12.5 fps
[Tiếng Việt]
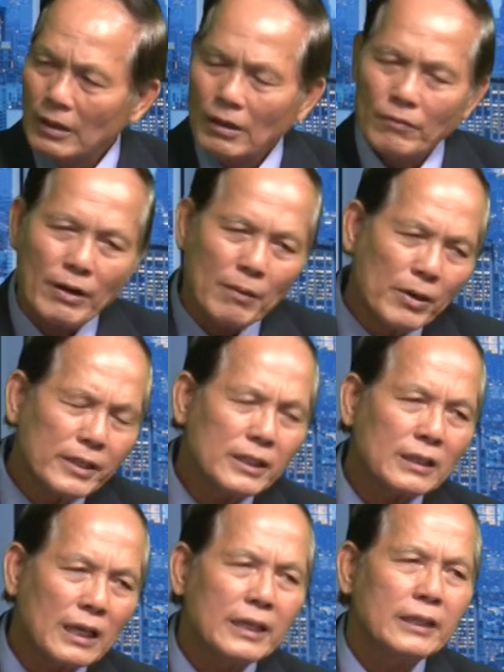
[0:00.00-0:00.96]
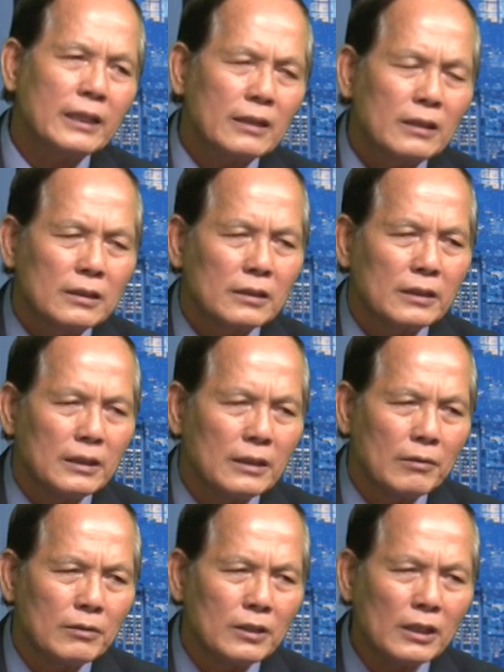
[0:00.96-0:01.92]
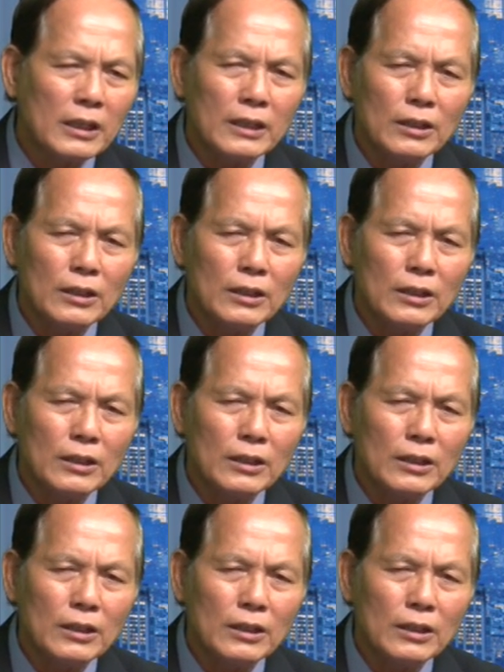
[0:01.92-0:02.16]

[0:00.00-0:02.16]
và mới nhất đây thì những cái